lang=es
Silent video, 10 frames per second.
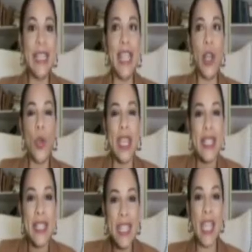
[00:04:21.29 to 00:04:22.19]
de lo que
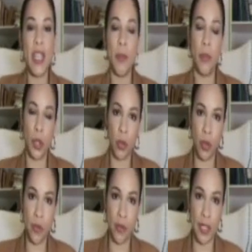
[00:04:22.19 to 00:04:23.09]
sigue después de tu
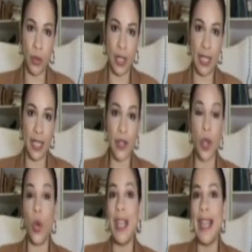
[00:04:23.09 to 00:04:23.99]
conflicto, en este caso
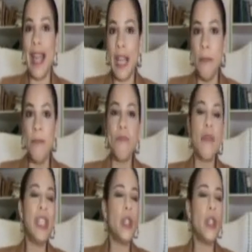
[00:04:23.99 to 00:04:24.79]
lo legal y